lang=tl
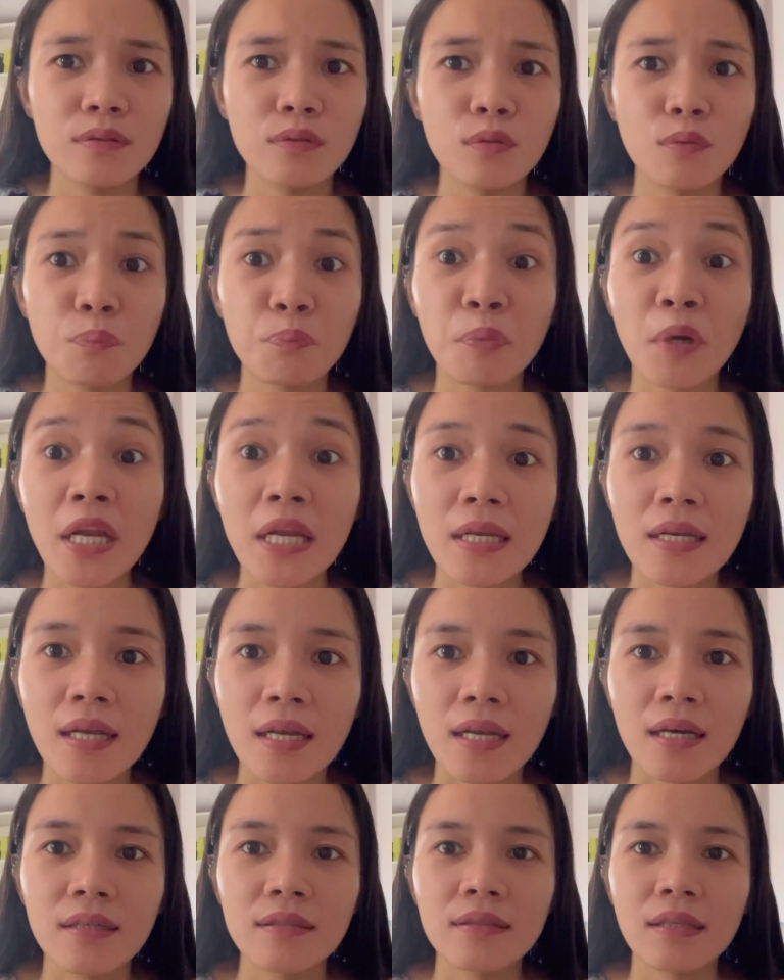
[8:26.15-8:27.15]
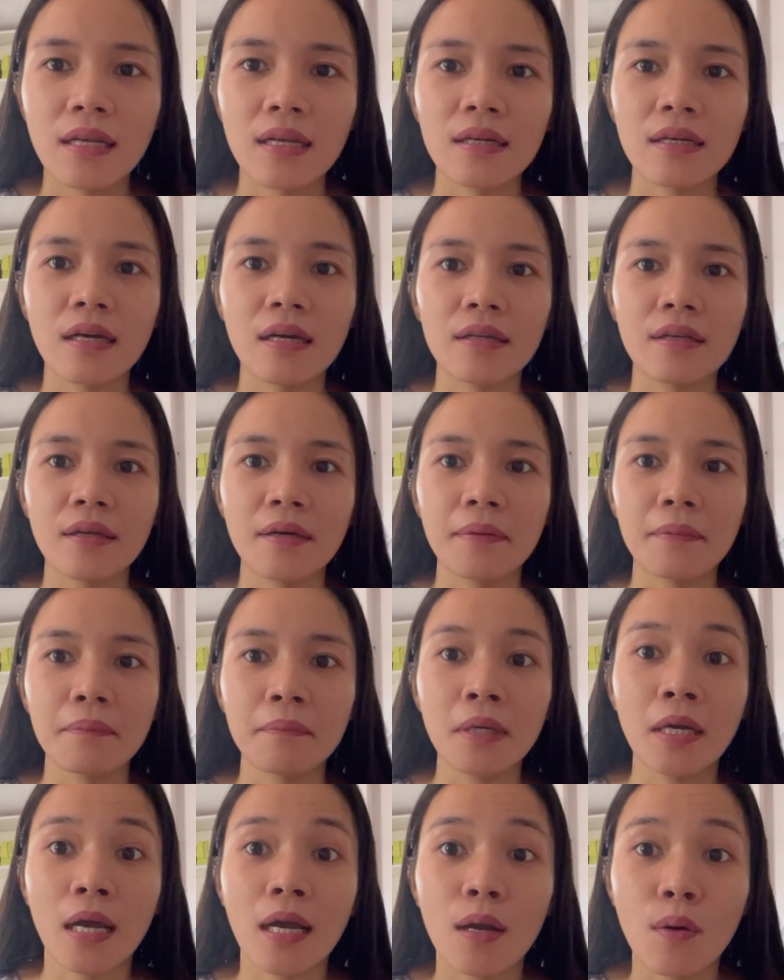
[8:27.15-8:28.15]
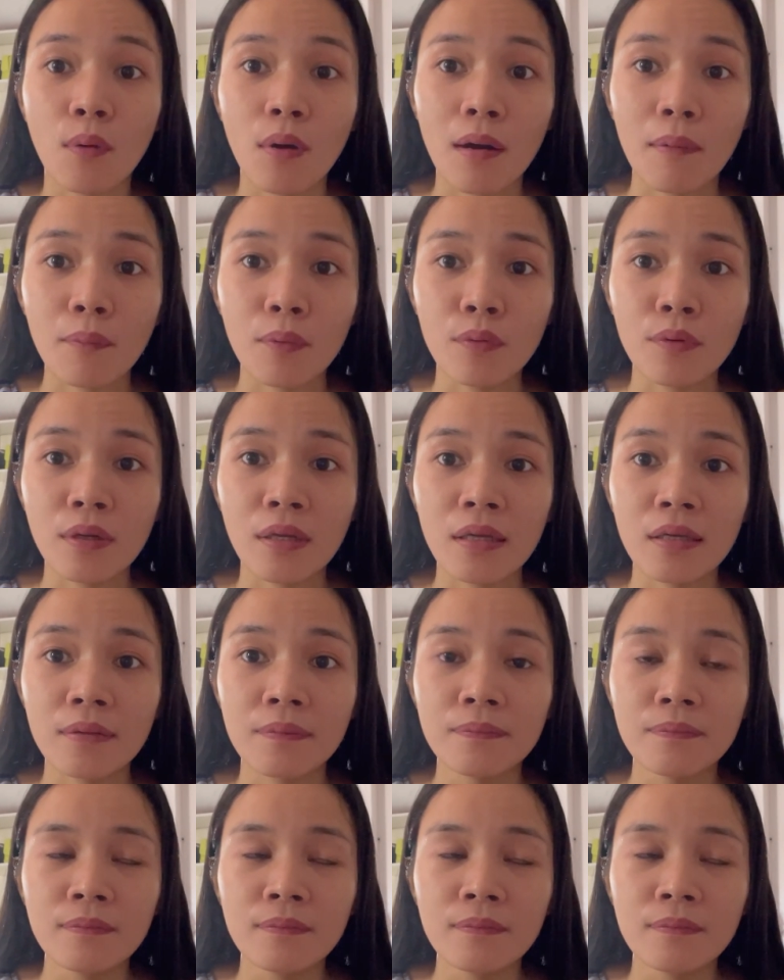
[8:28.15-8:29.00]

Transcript: Yung pray ka lang talaga na magagawa mo na